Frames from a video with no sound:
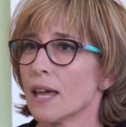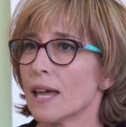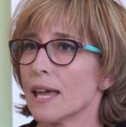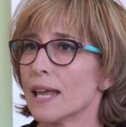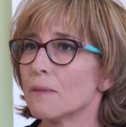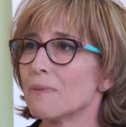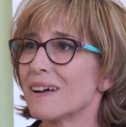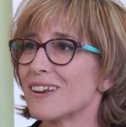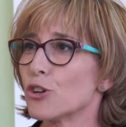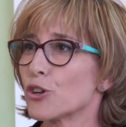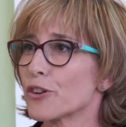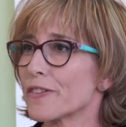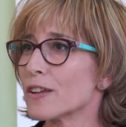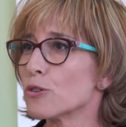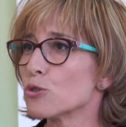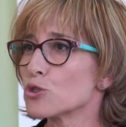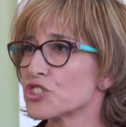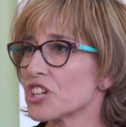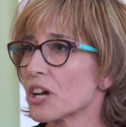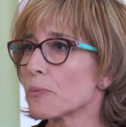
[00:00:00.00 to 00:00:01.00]
el valor de
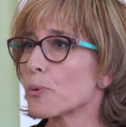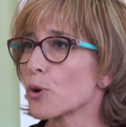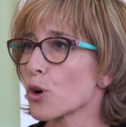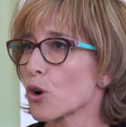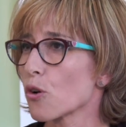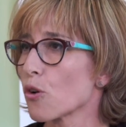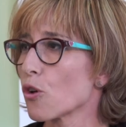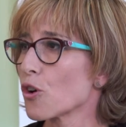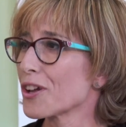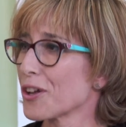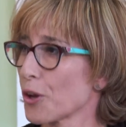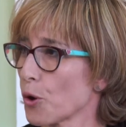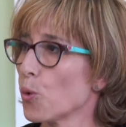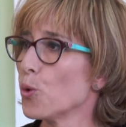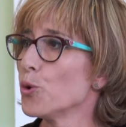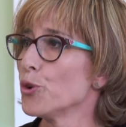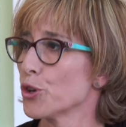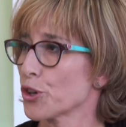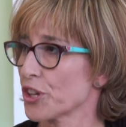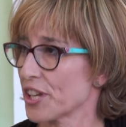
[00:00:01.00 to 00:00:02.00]
luchar por lo que
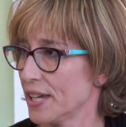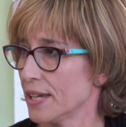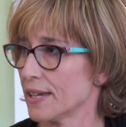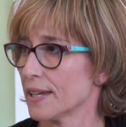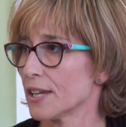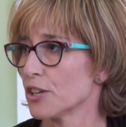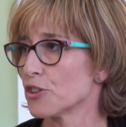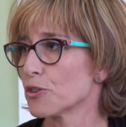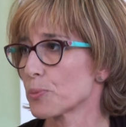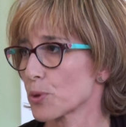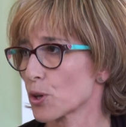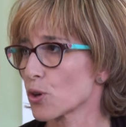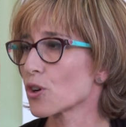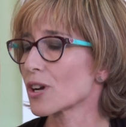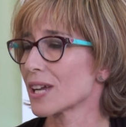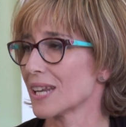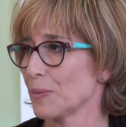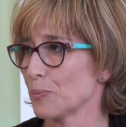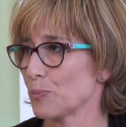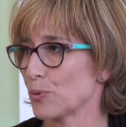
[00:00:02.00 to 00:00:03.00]
uno quiere y no por lo
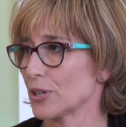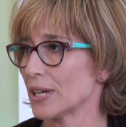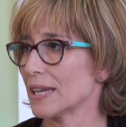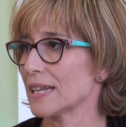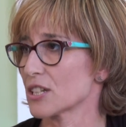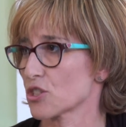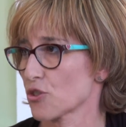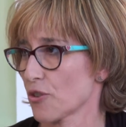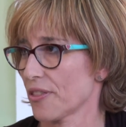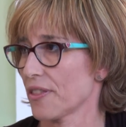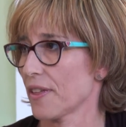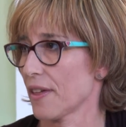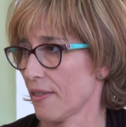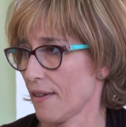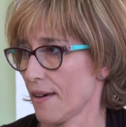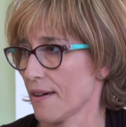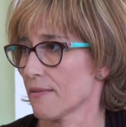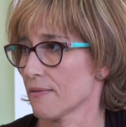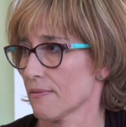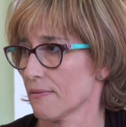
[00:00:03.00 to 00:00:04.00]
que le impone la
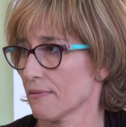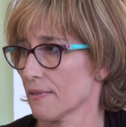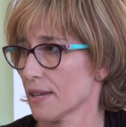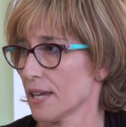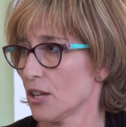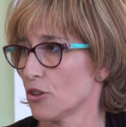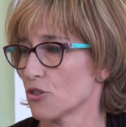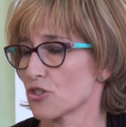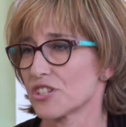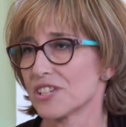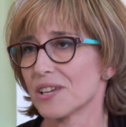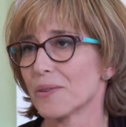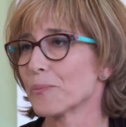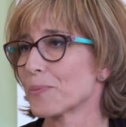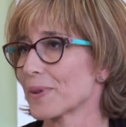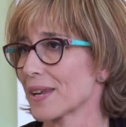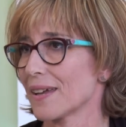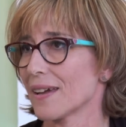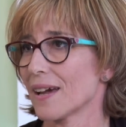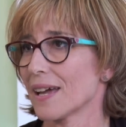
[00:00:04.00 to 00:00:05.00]
sociedad. Que no
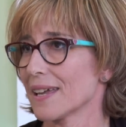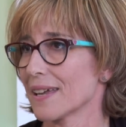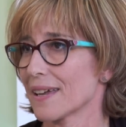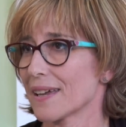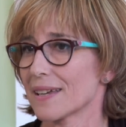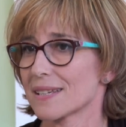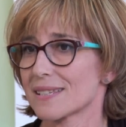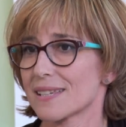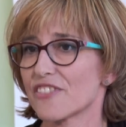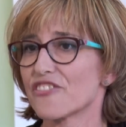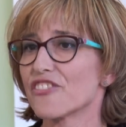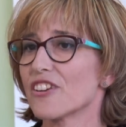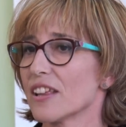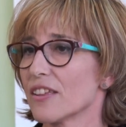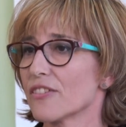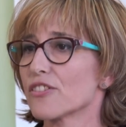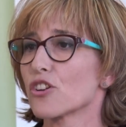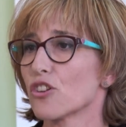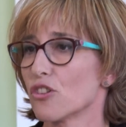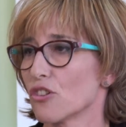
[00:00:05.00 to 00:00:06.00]
siempre hay que ser
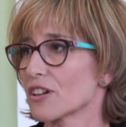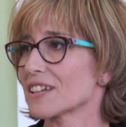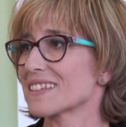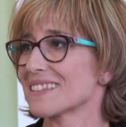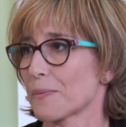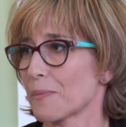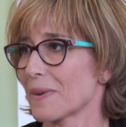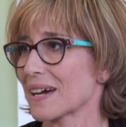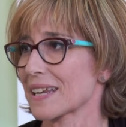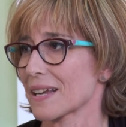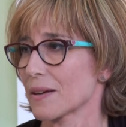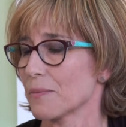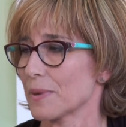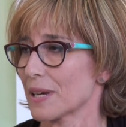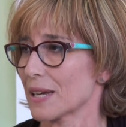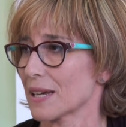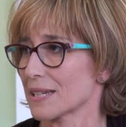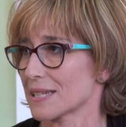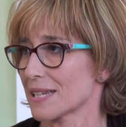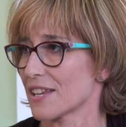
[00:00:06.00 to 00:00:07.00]
feliz con lo que te marcan
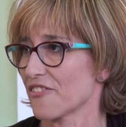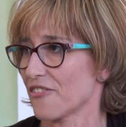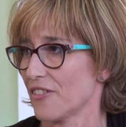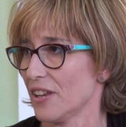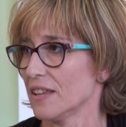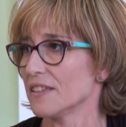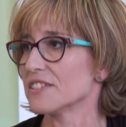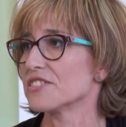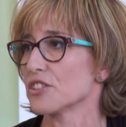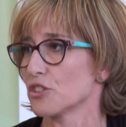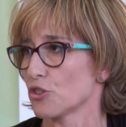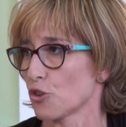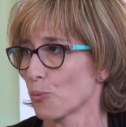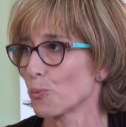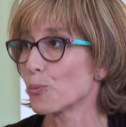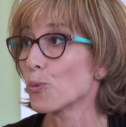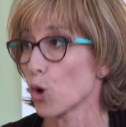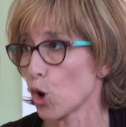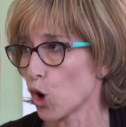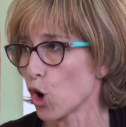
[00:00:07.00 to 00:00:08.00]
para ser feliz, sino
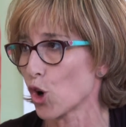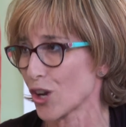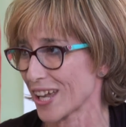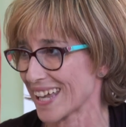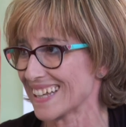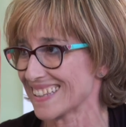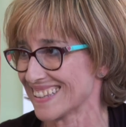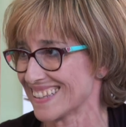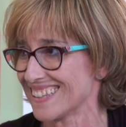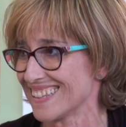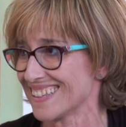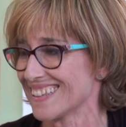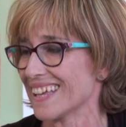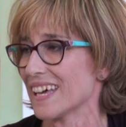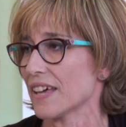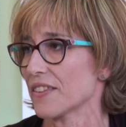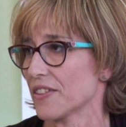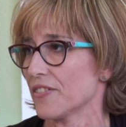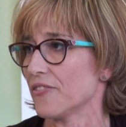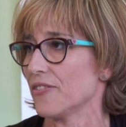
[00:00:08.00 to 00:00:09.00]
lo que a ti te
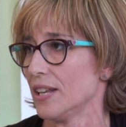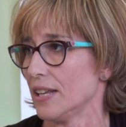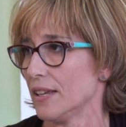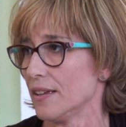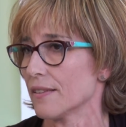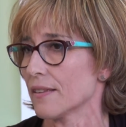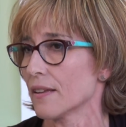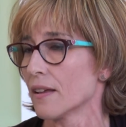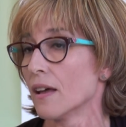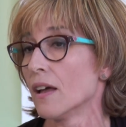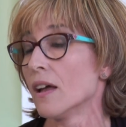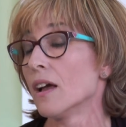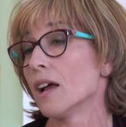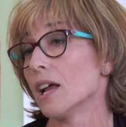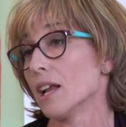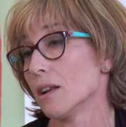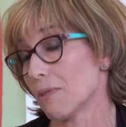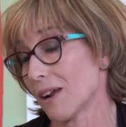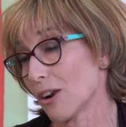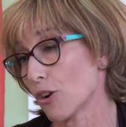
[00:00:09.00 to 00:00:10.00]
hace feliz.
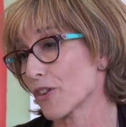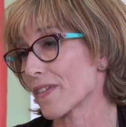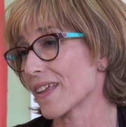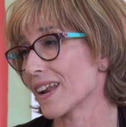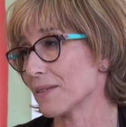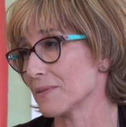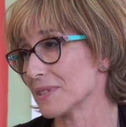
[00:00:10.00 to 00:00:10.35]
El valor de la